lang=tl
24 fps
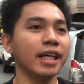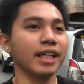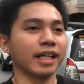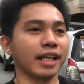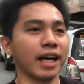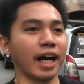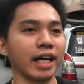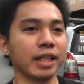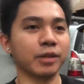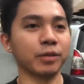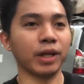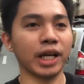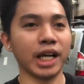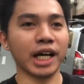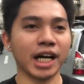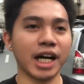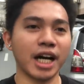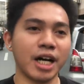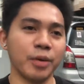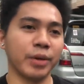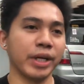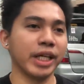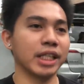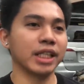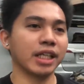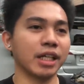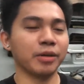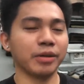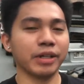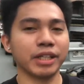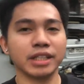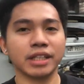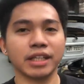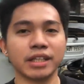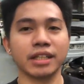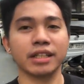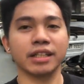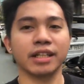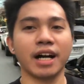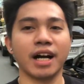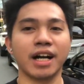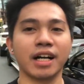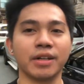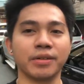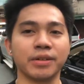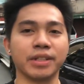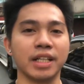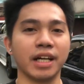Kahit walang kakwenta-kwenta yung
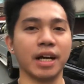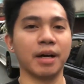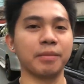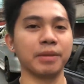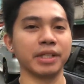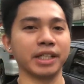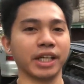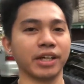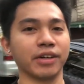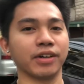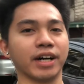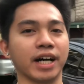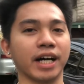gagawin namin ngayong